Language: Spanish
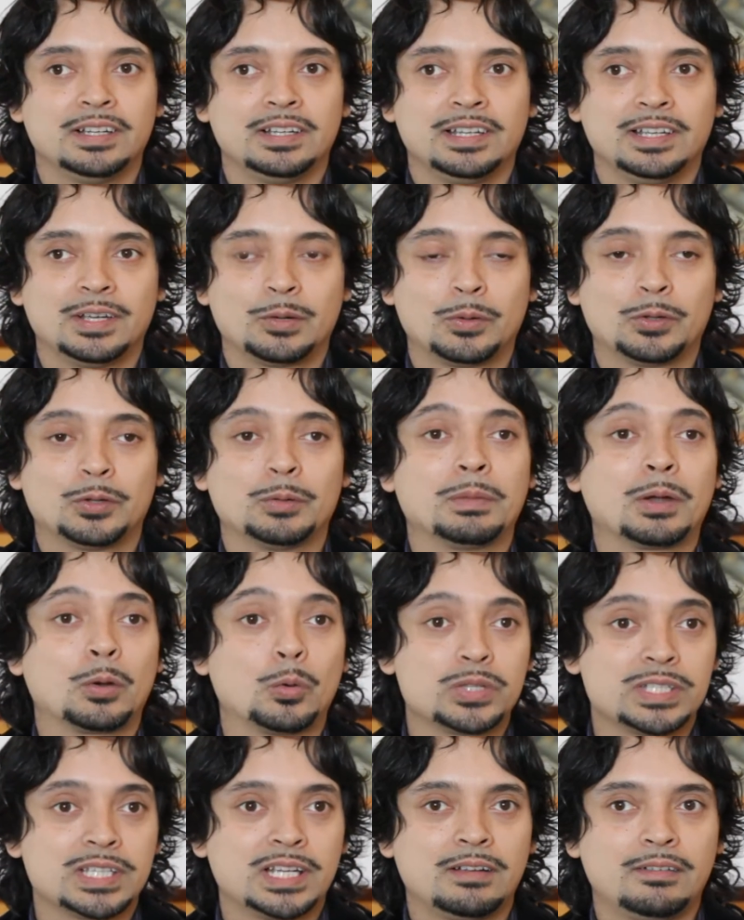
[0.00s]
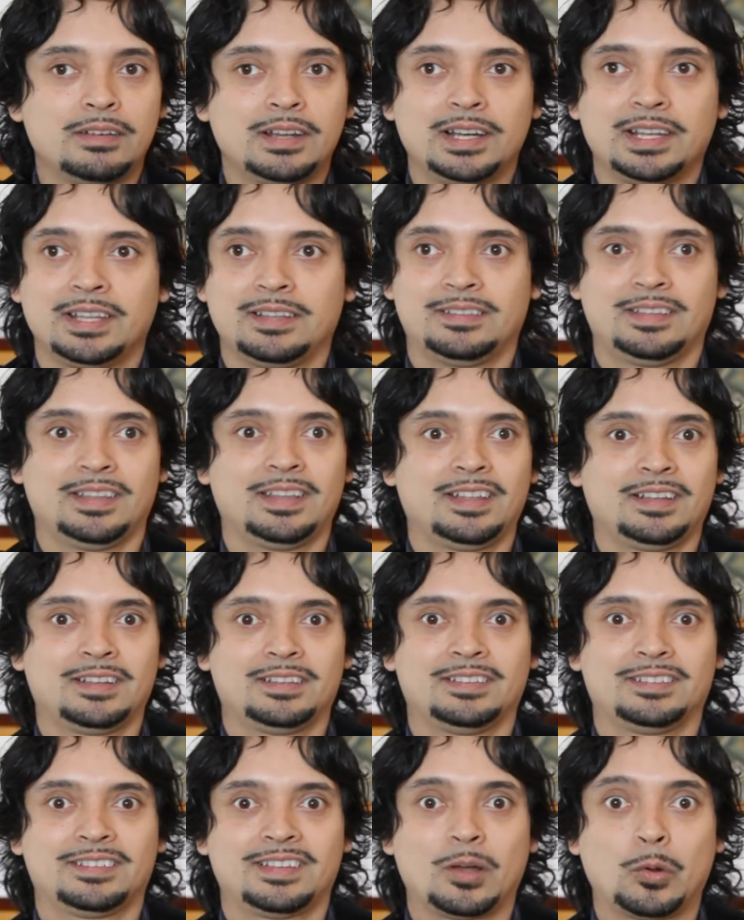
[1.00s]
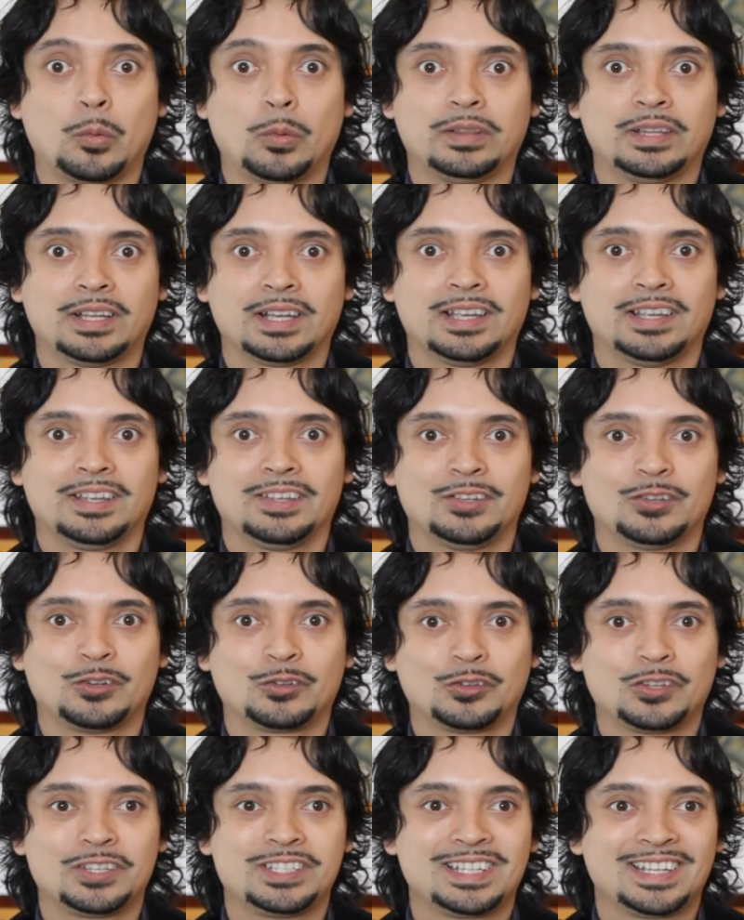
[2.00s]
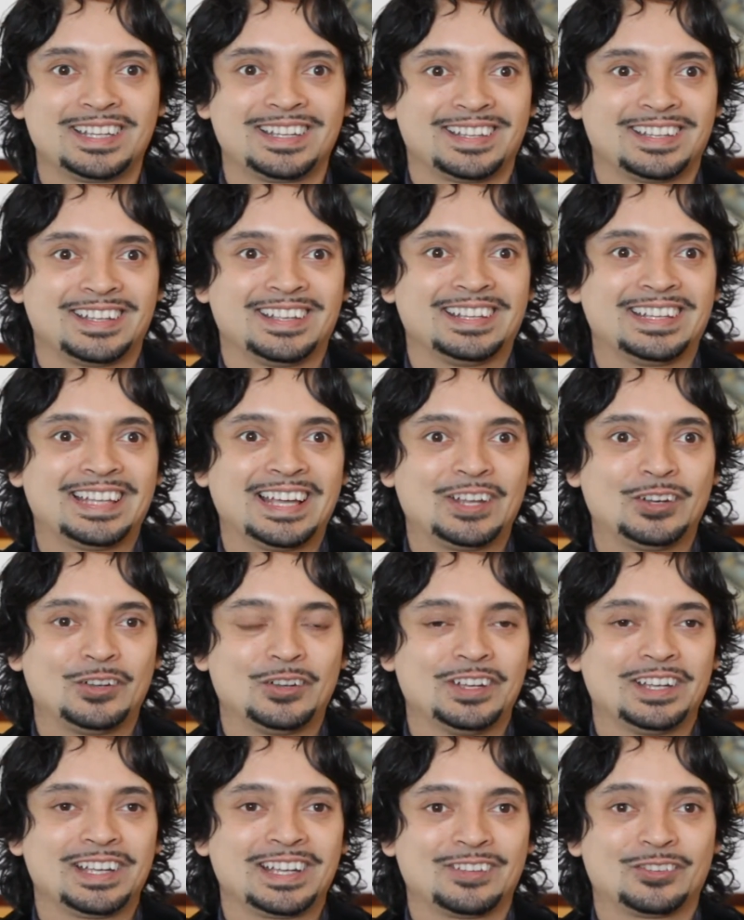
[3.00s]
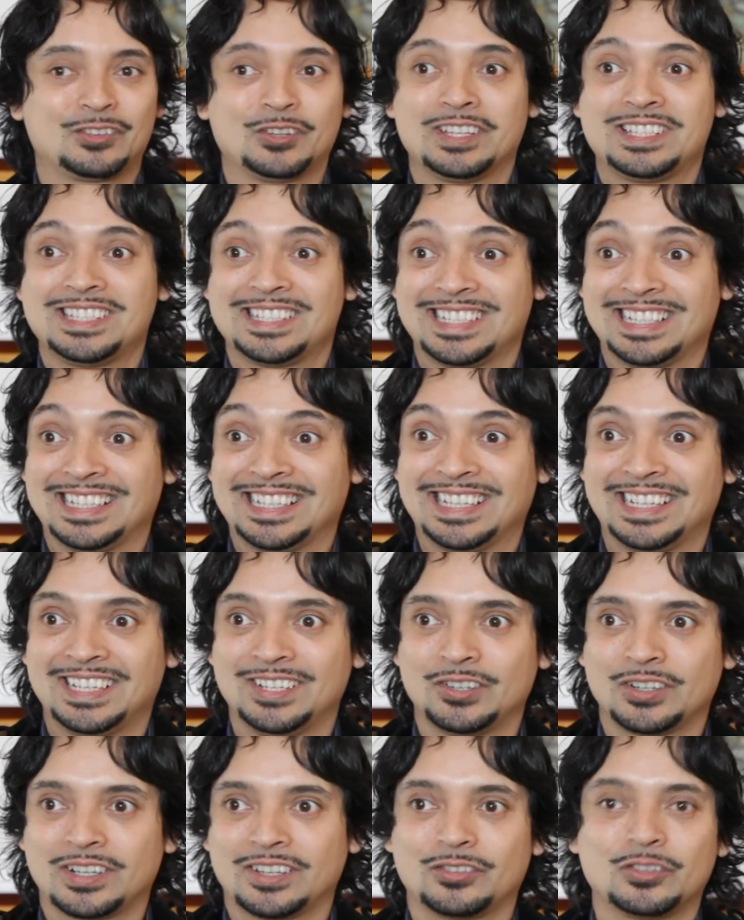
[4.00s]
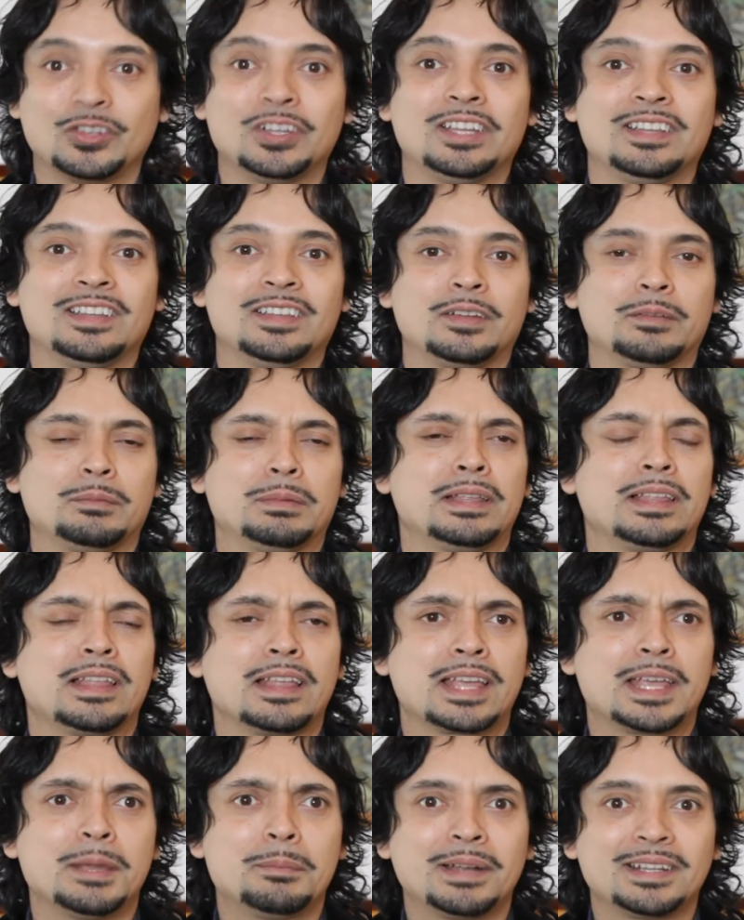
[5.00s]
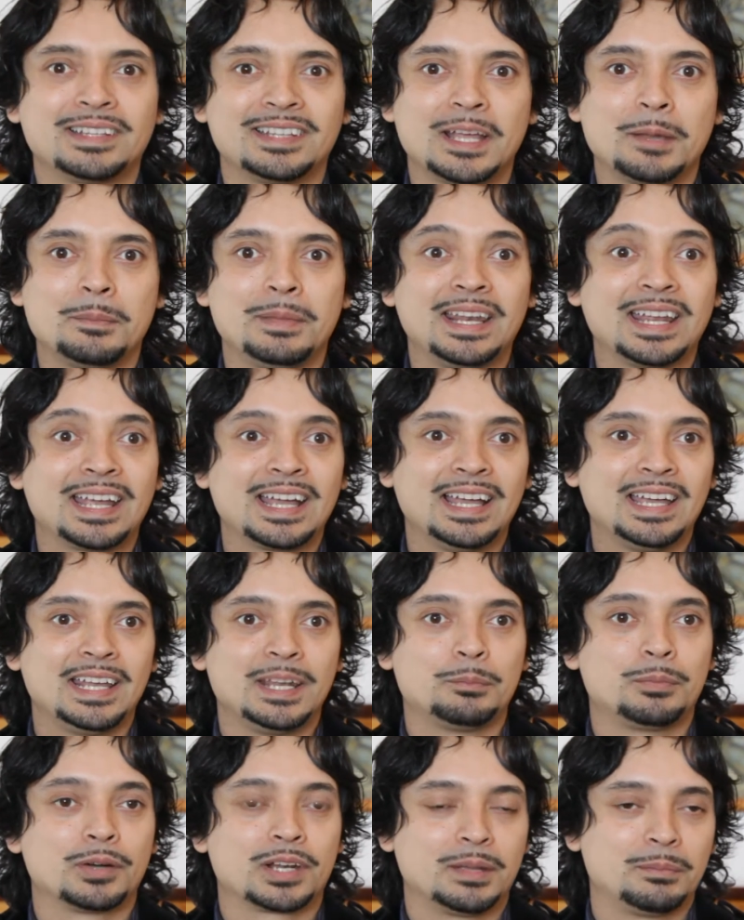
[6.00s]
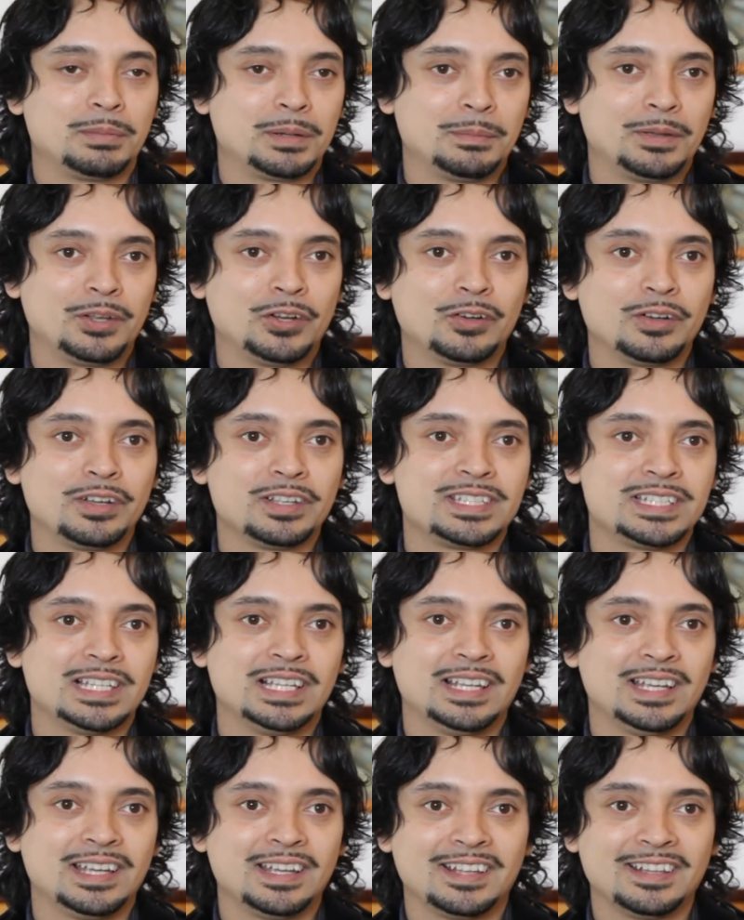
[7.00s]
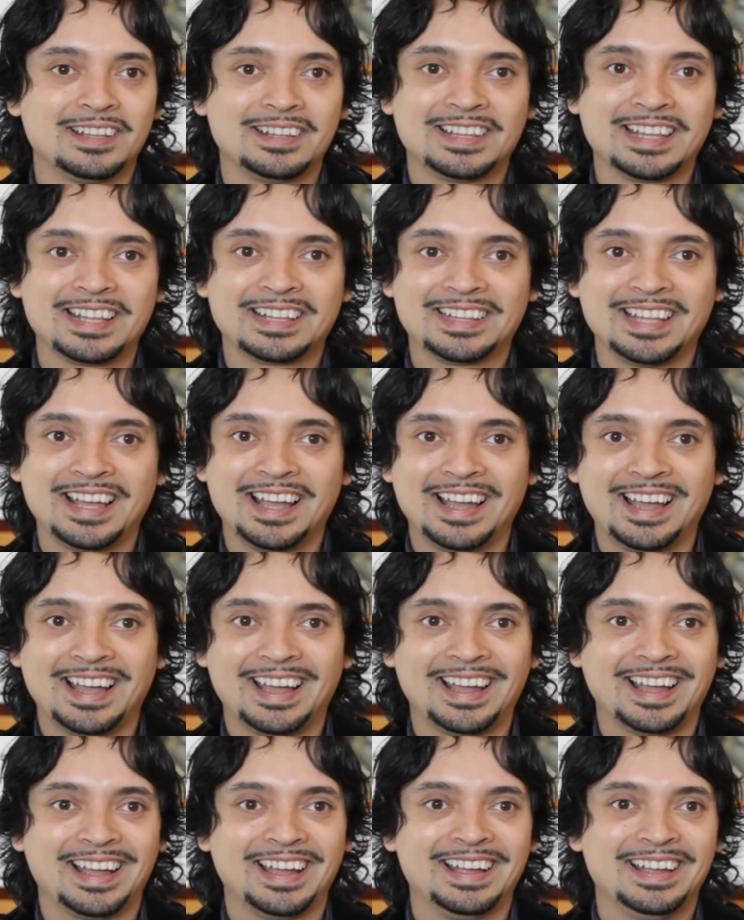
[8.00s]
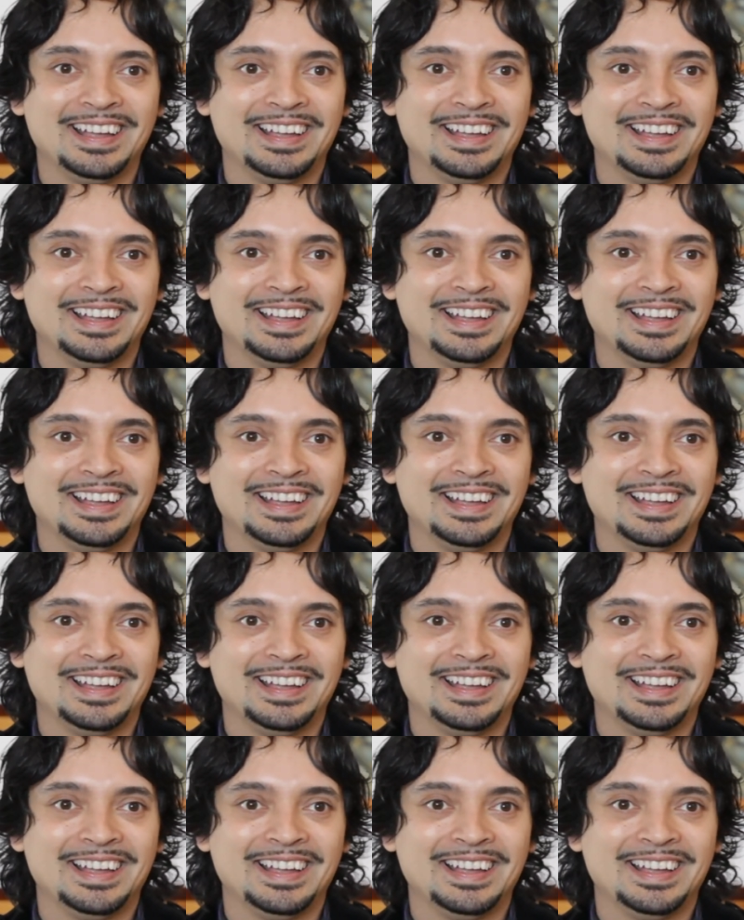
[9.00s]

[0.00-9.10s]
Y cuando me escuchan hablar y se, dan, se dan cuenta que yo no soy gitano y que soy chileno, que soy de, qué parte de América eres, porque primero Chile está